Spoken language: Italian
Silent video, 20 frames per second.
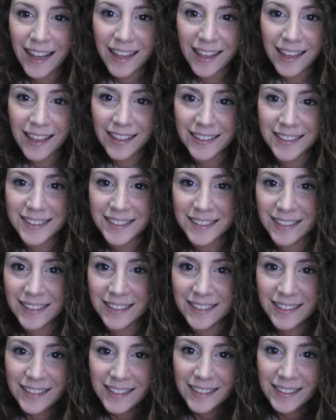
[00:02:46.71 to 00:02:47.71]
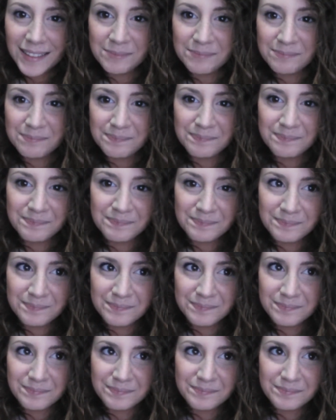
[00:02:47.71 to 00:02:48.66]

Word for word: che ehm,